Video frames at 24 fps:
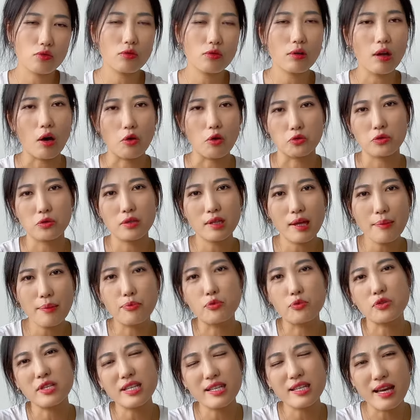就老觉得它
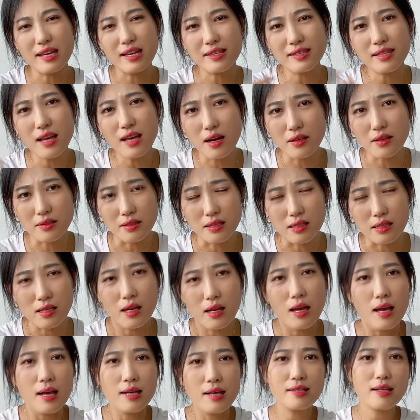不是一台相机。
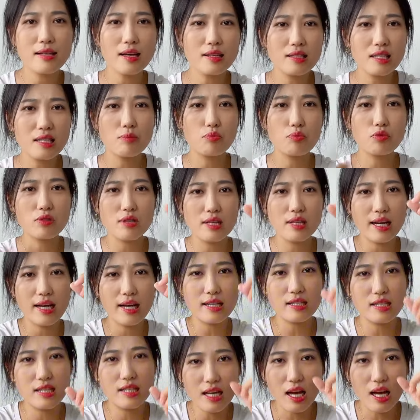相机不是应该
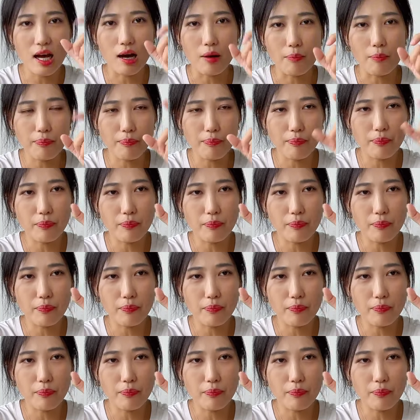是这样，